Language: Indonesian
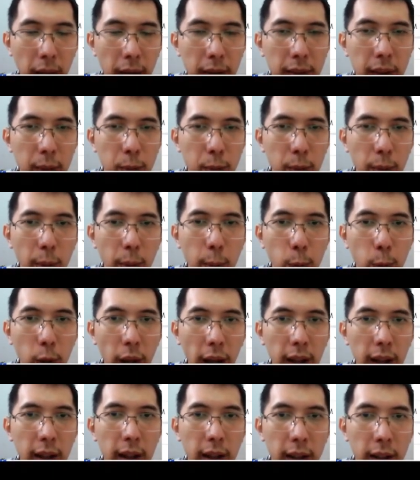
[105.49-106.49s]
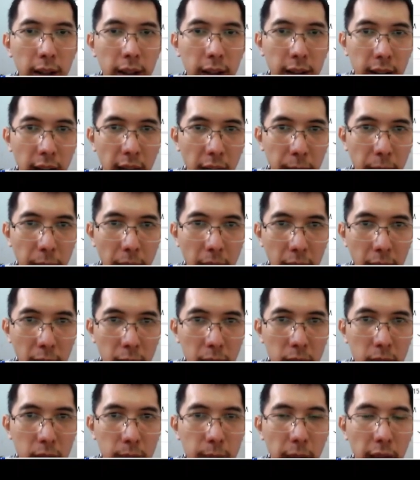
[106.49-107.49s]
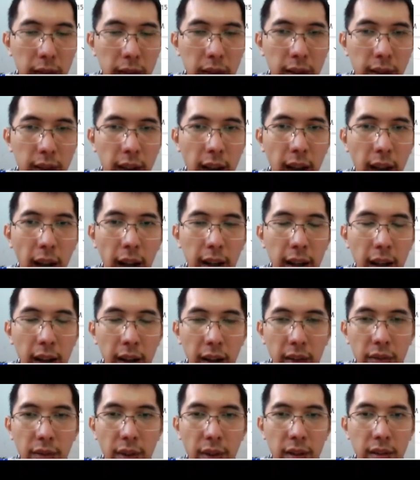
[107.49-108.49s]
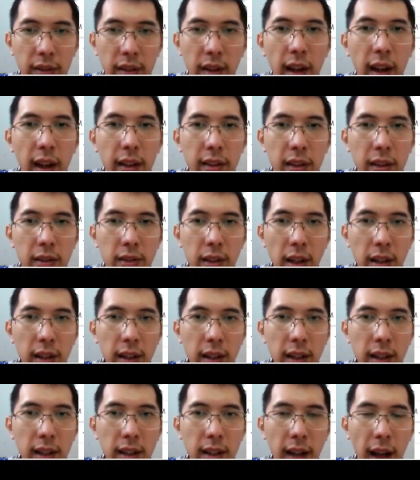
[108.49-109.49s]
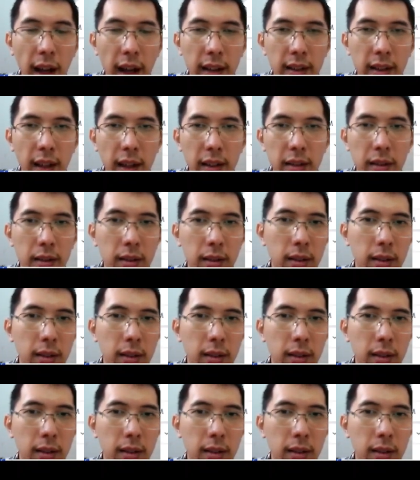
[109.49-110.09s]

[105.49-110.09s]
dimulai yang baru biasanya ada reversal yang terjadi ke atas